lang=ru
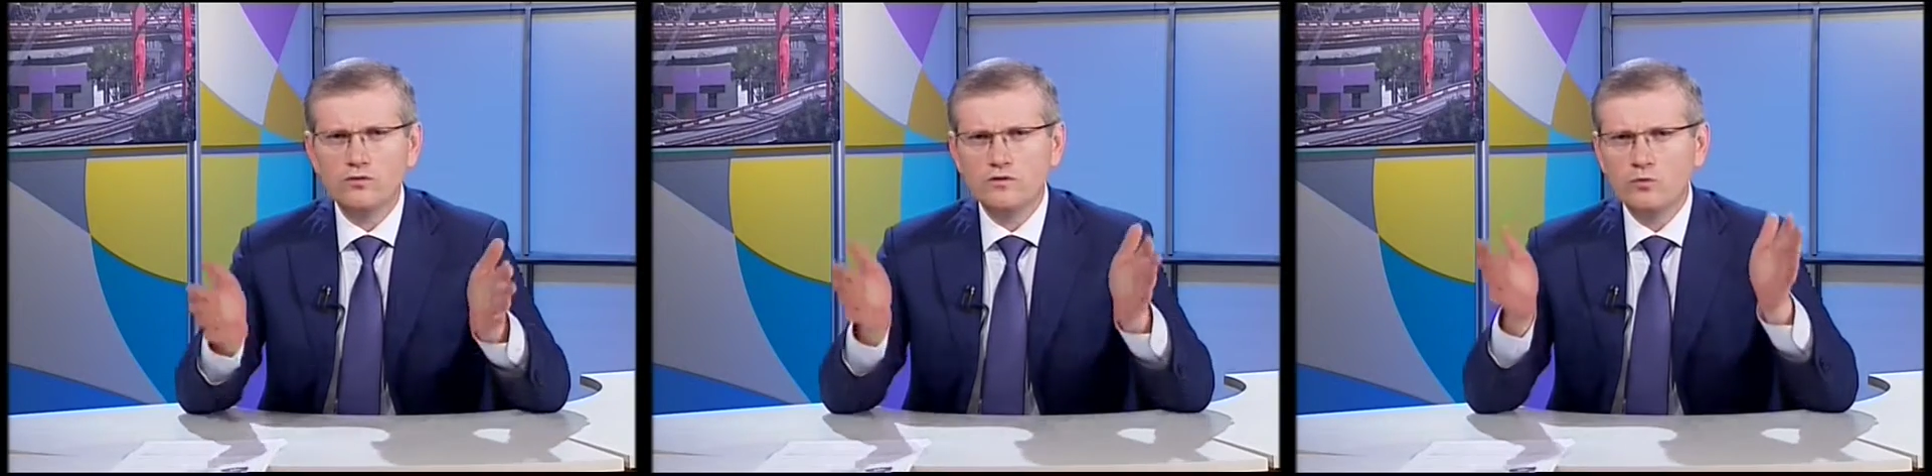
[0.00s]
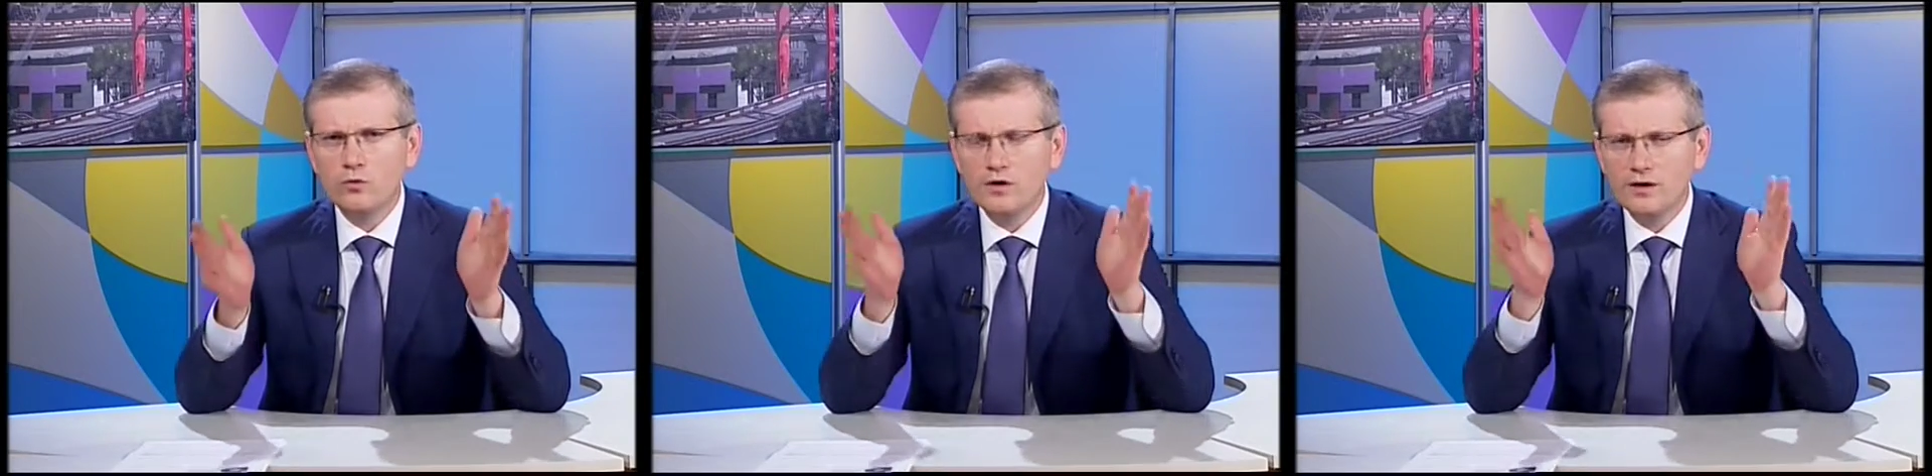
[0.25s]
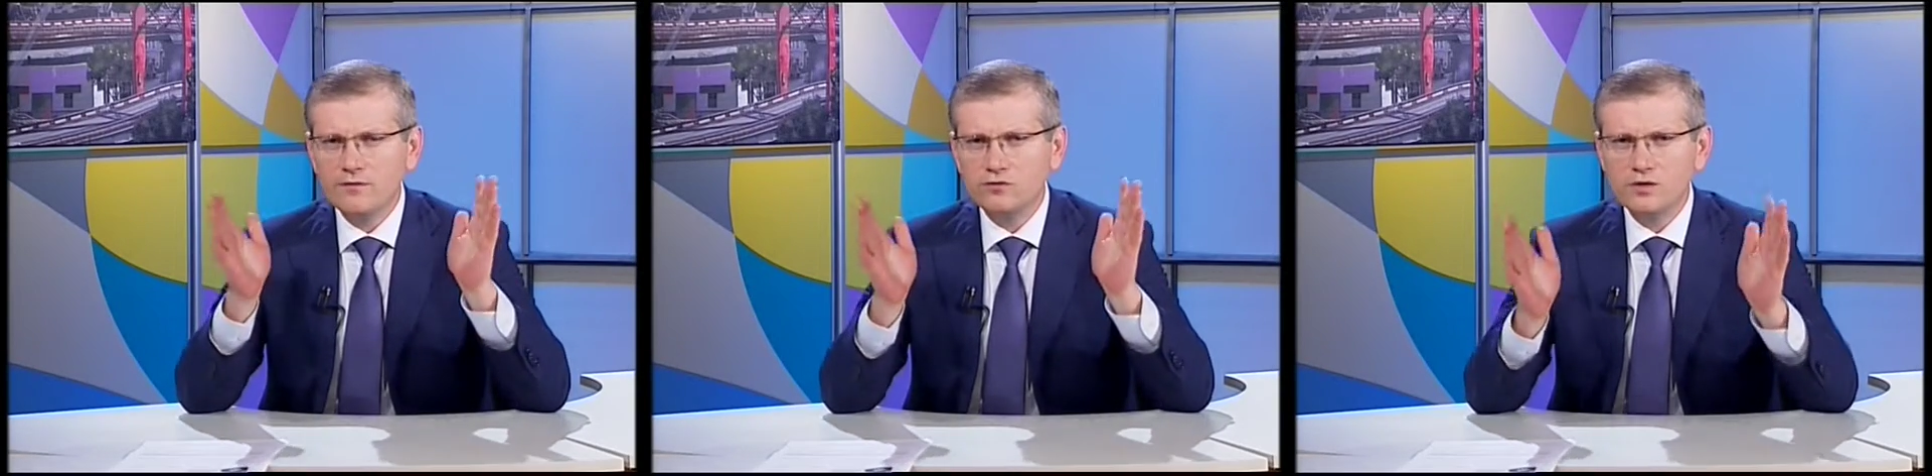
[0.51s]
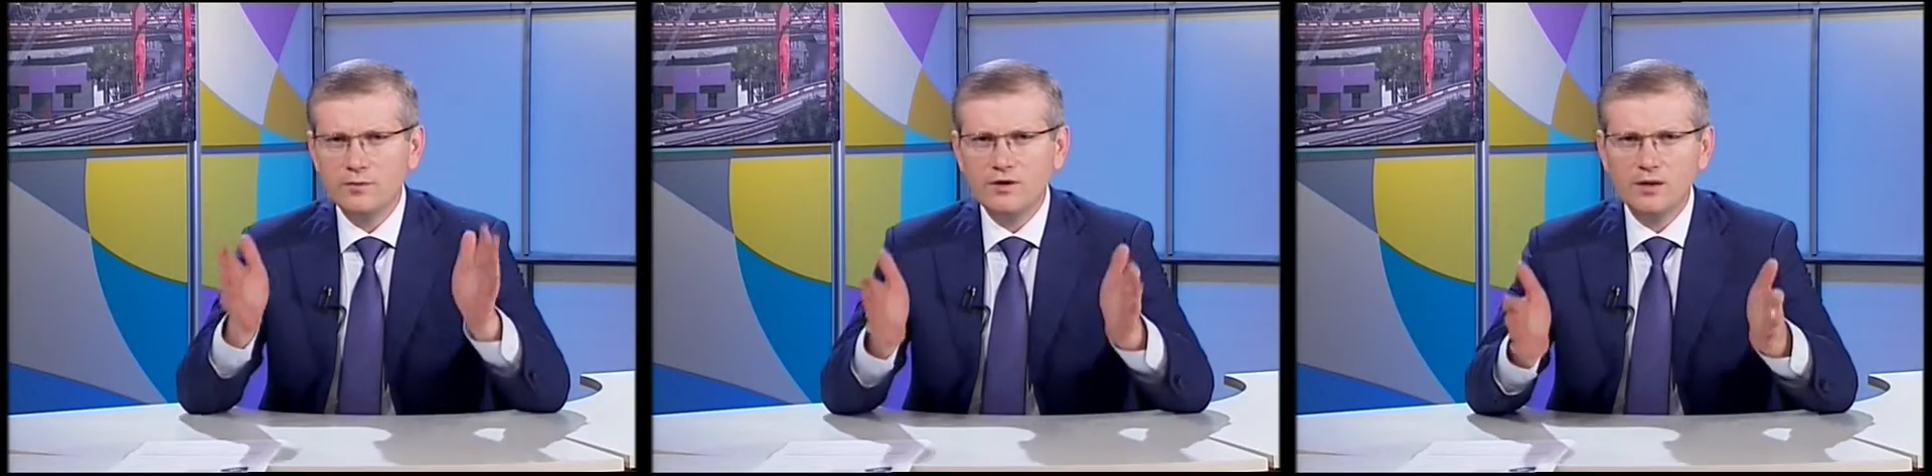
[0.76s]
с более
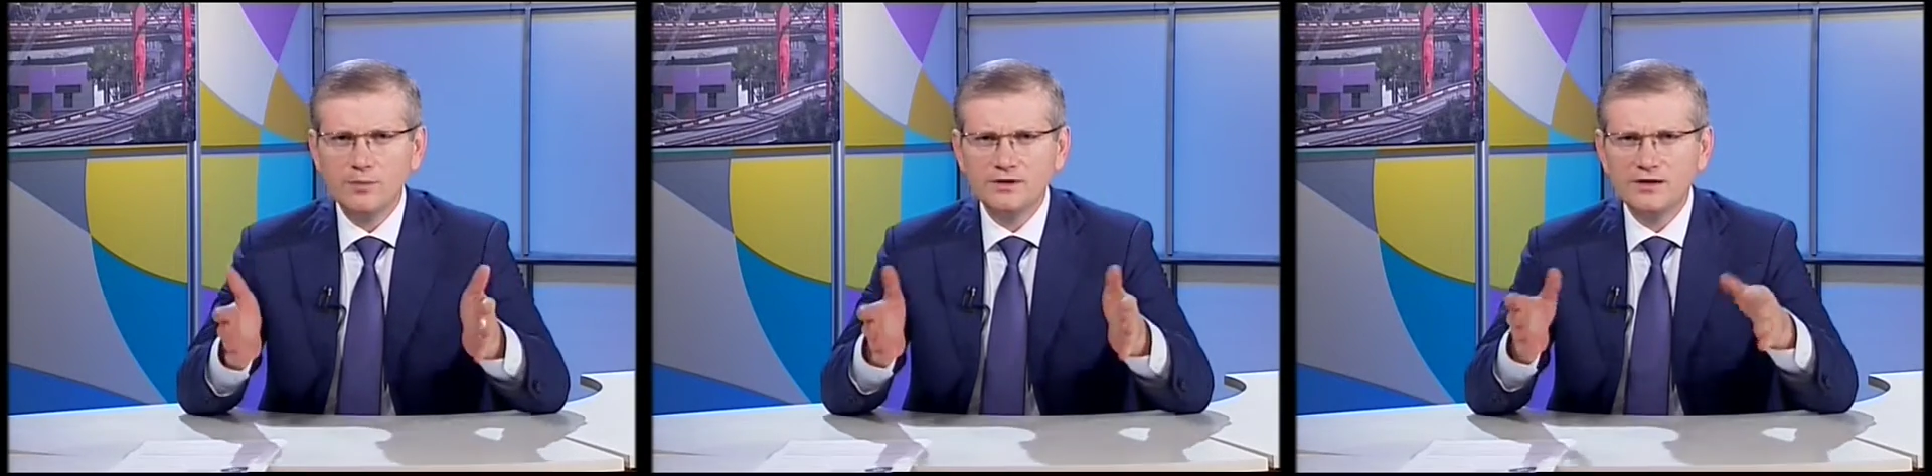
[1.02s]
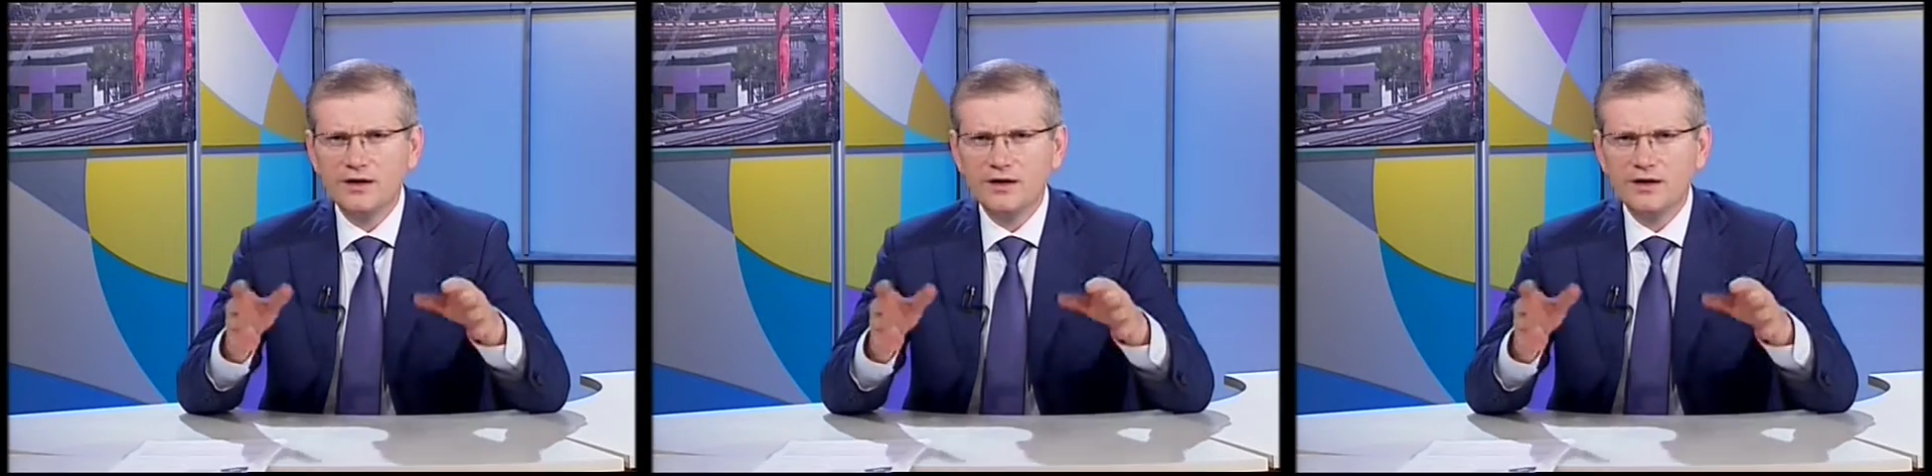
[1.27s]
высоким КПД,